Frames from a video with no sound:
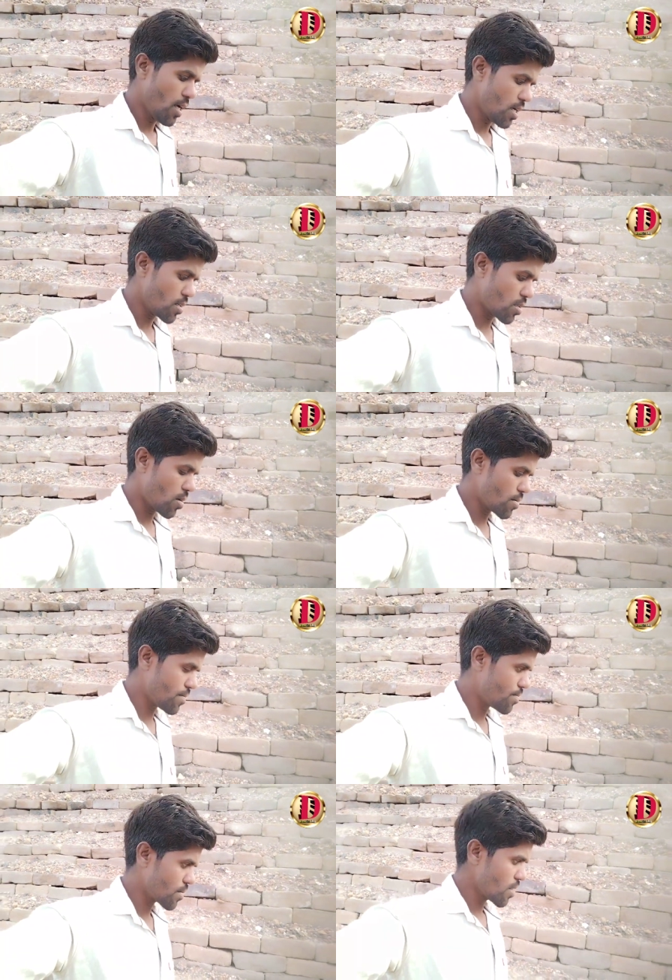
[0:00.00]
अधिकतर
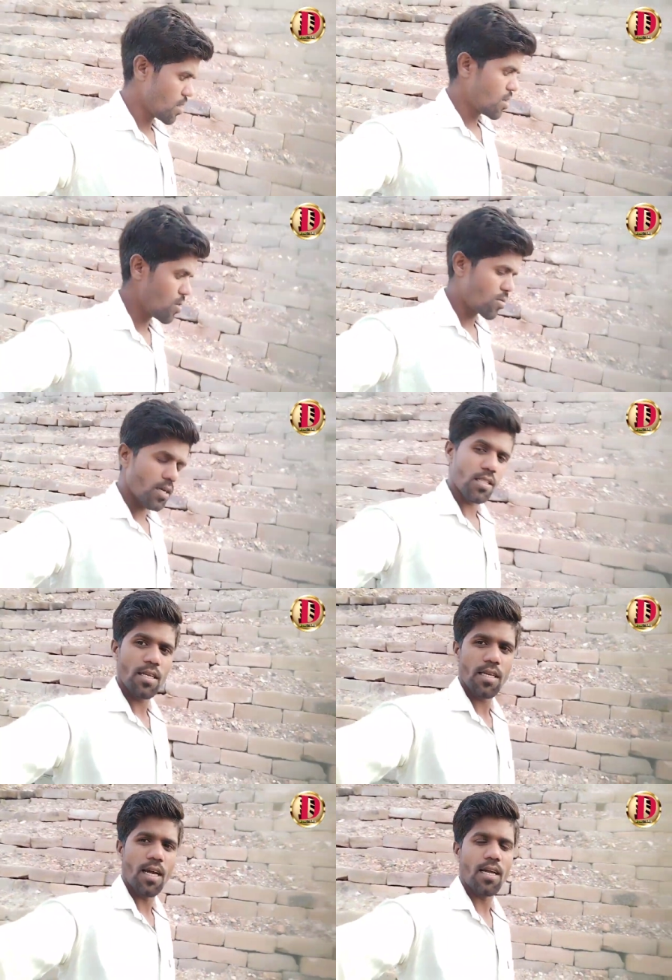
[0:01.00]
लोग
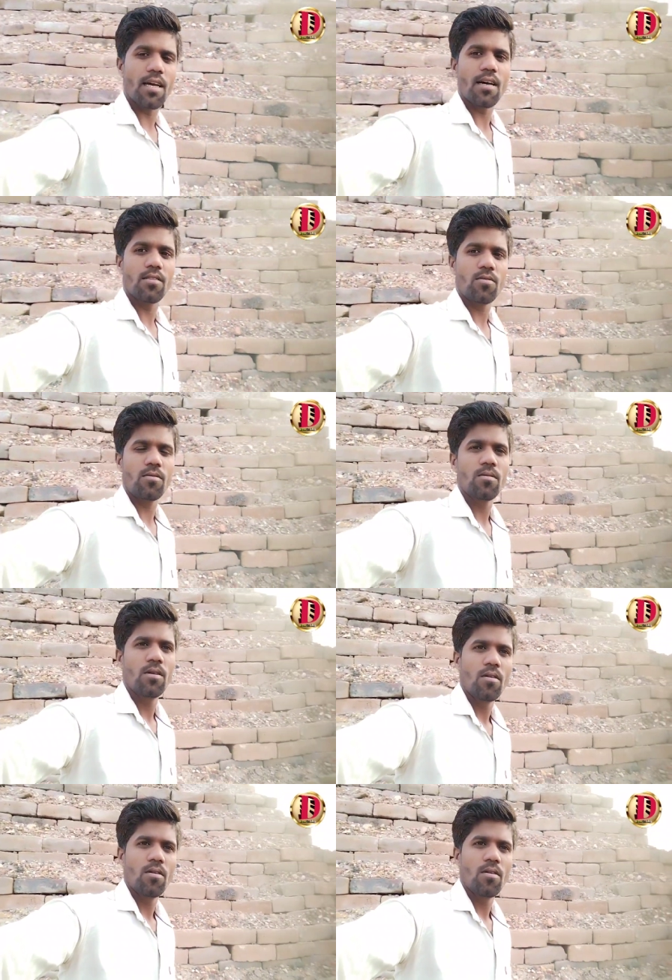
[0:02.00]
कहते हैं कि आग लगा दो